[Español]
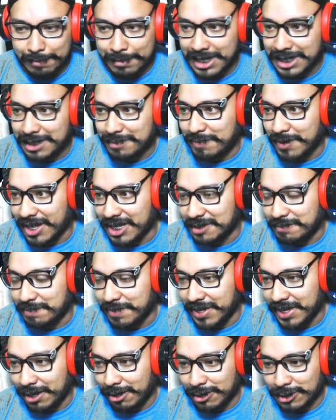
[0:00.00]
más para
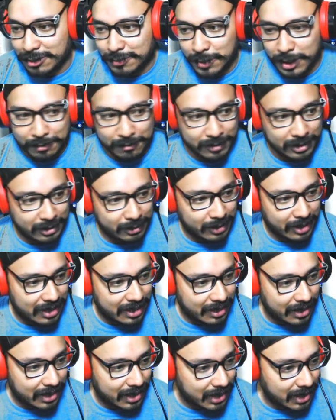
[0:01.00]
despedirnos, porque me faltó ahí
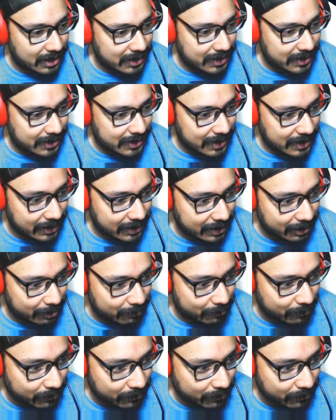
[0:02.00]
la del 60.